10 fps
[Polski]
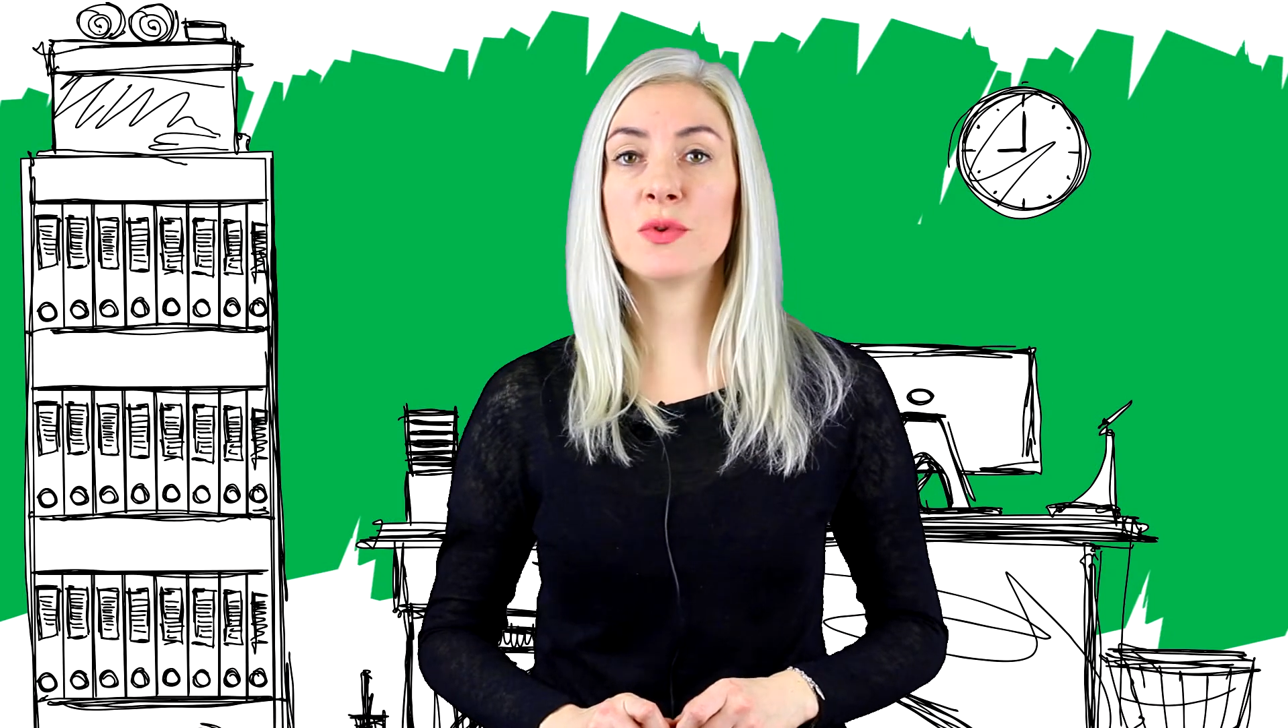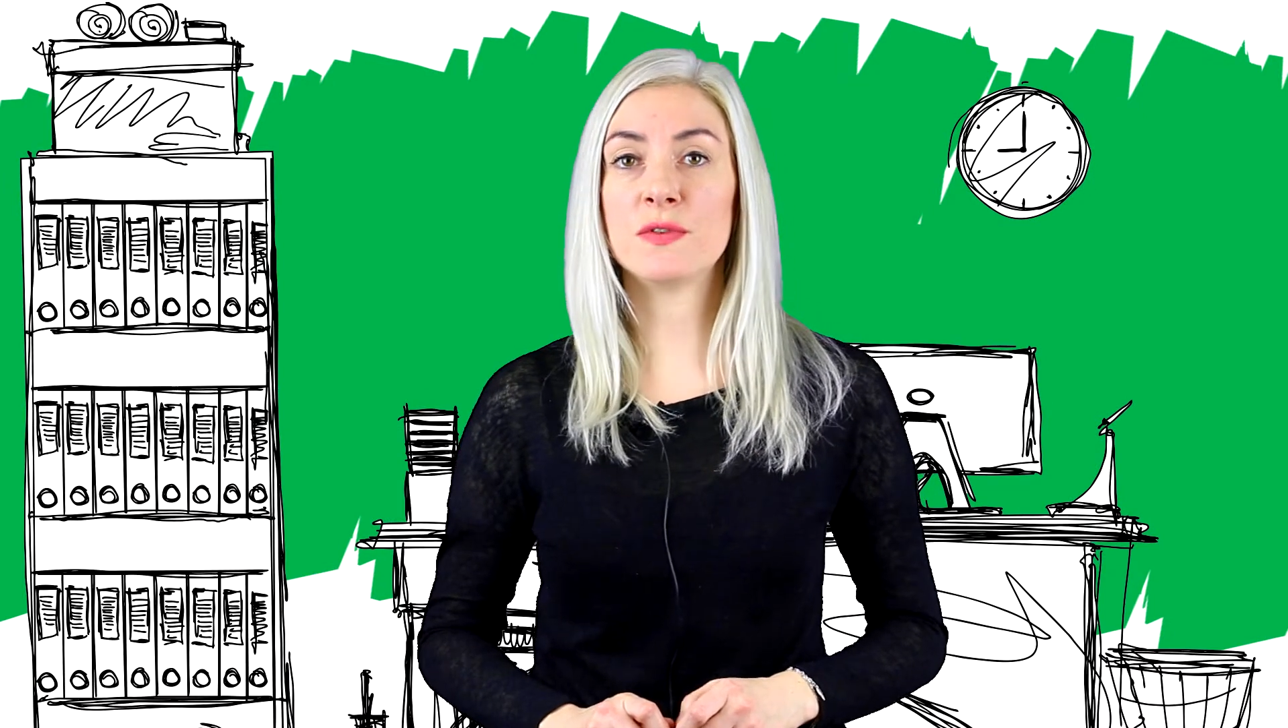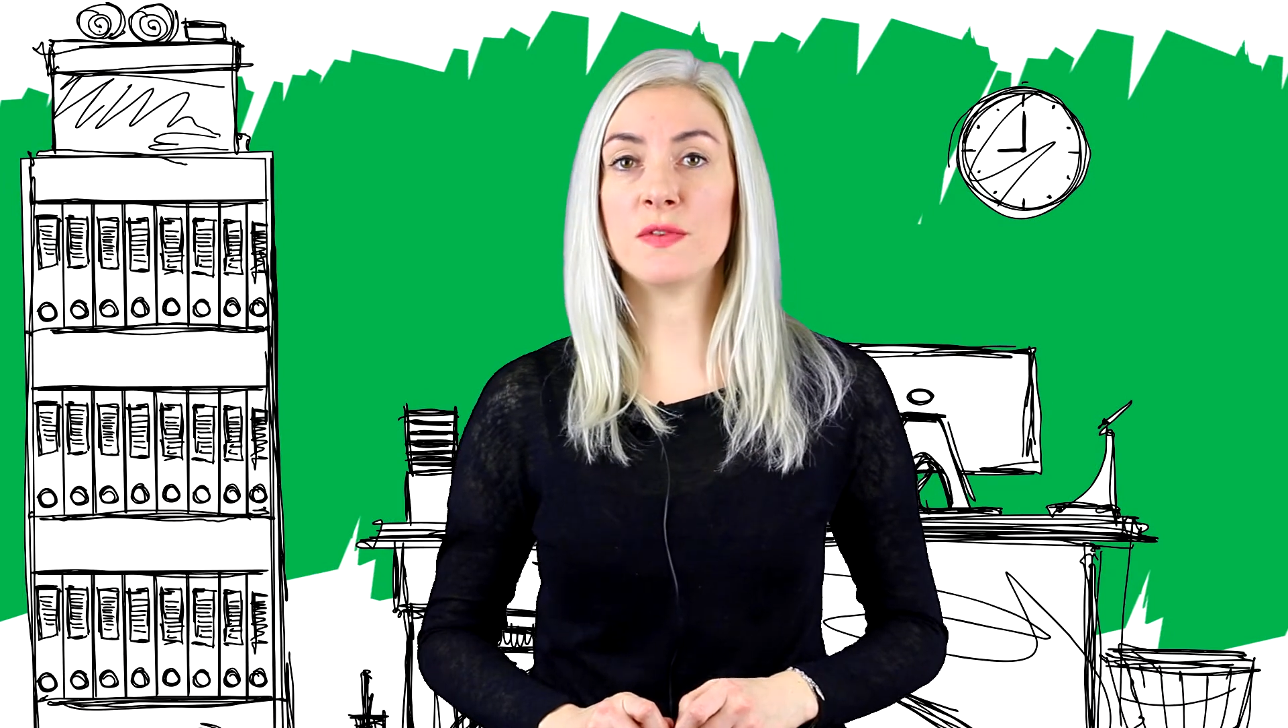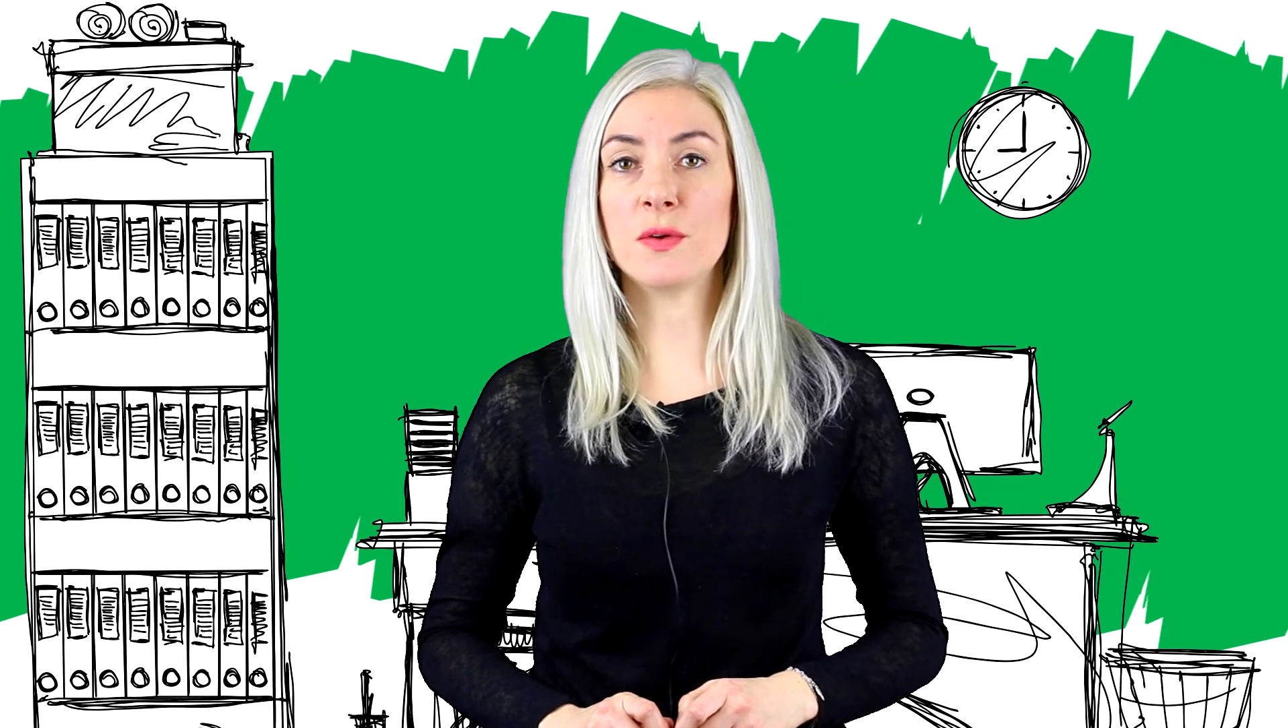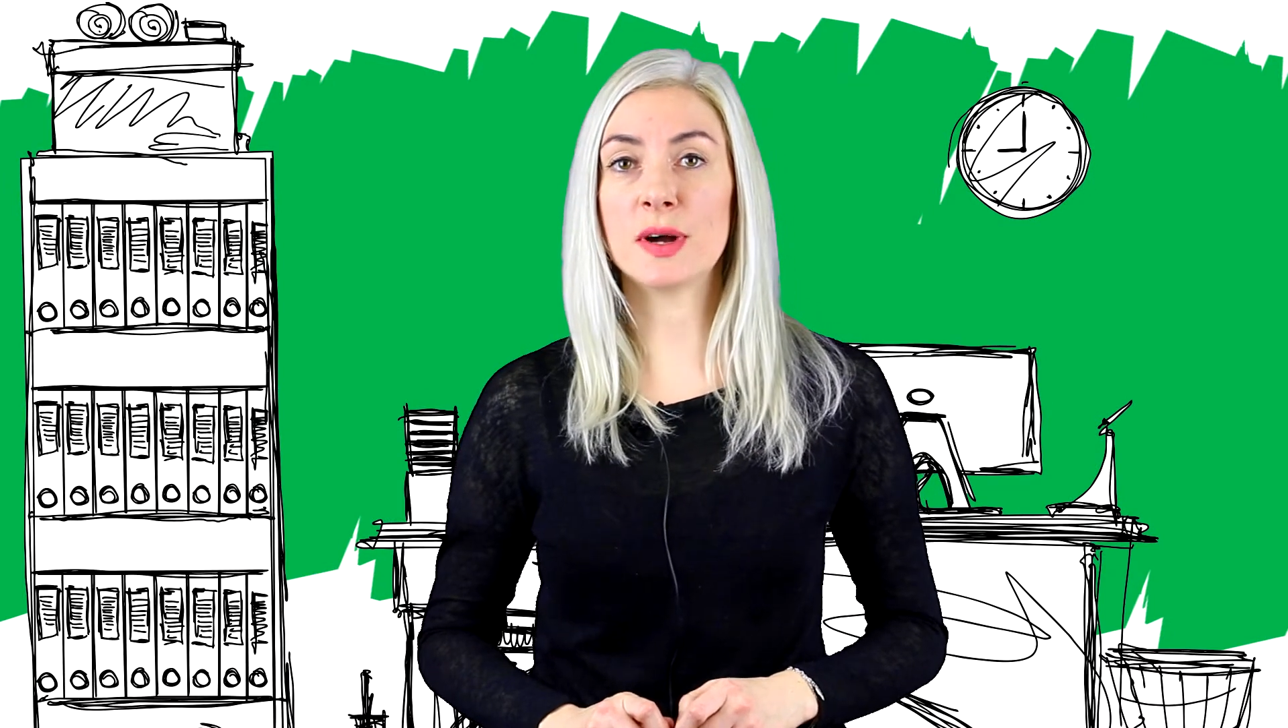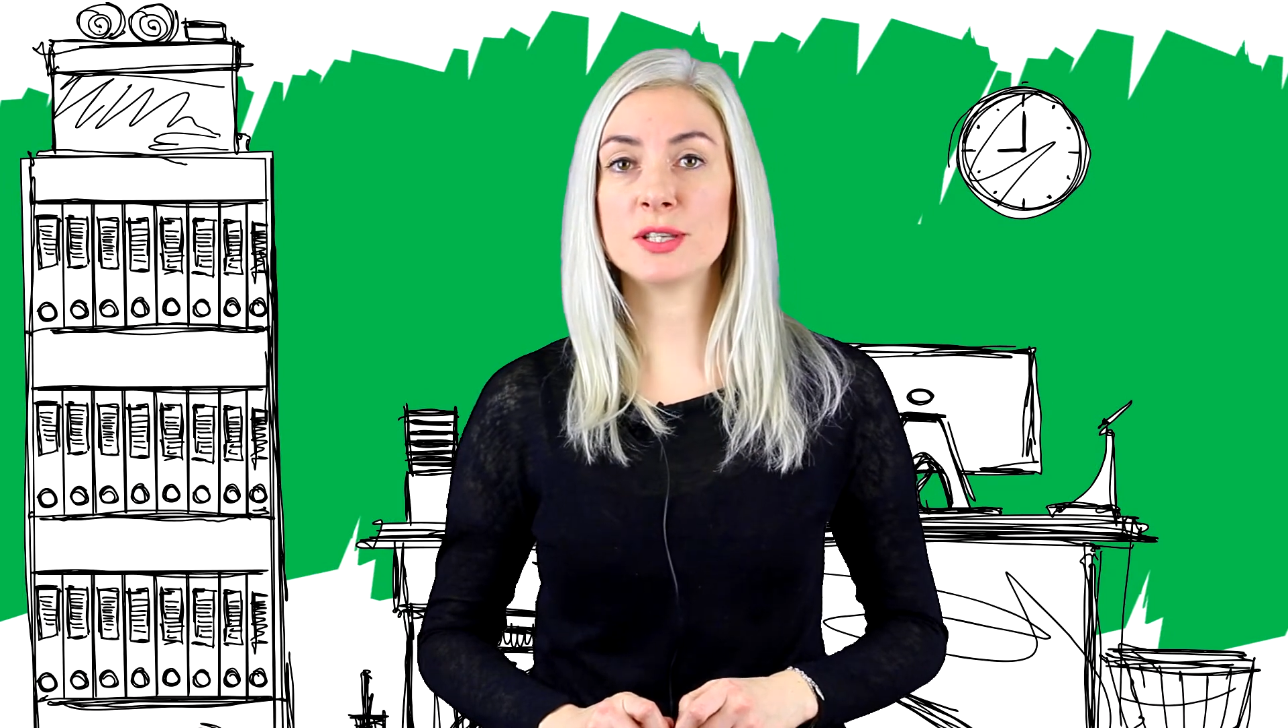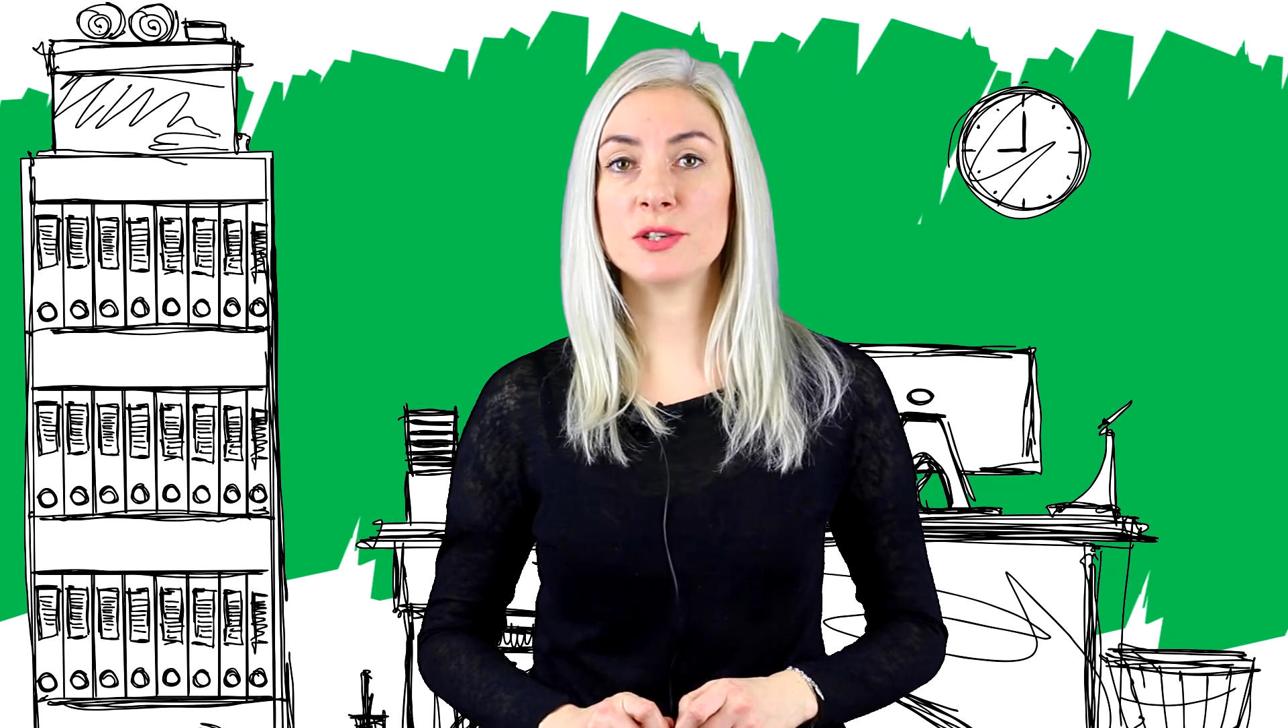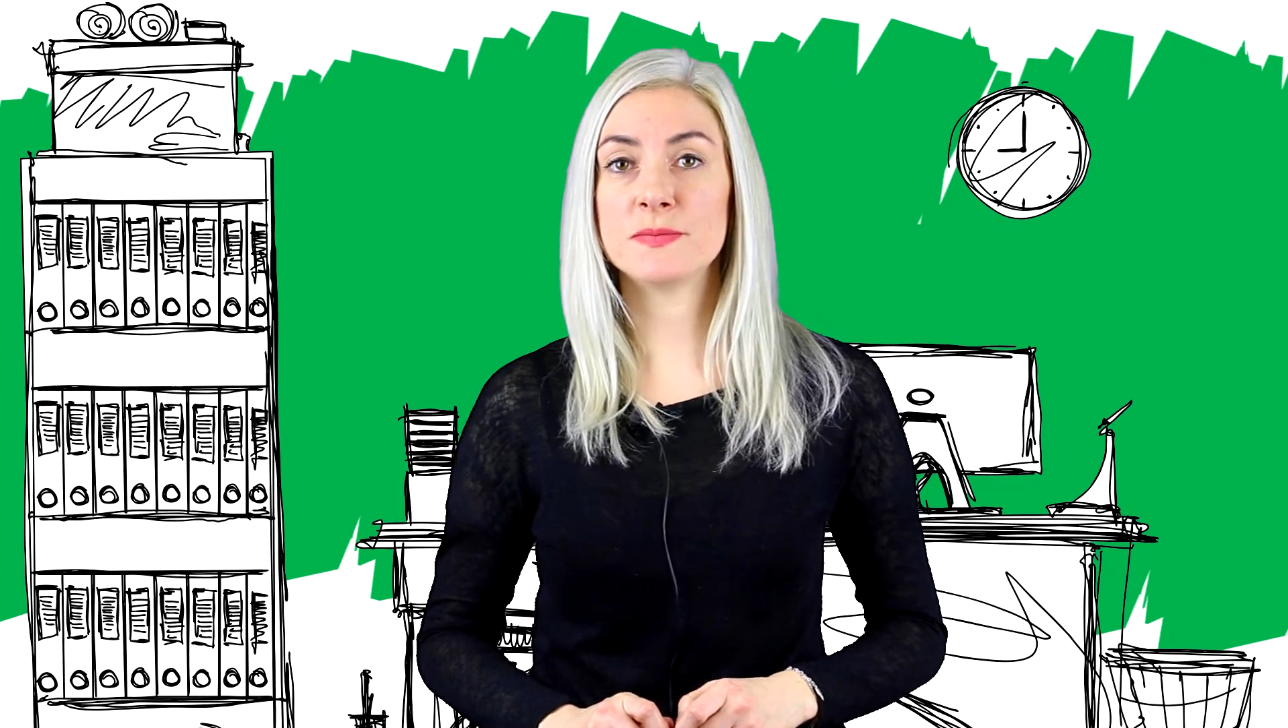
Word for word: odwołać.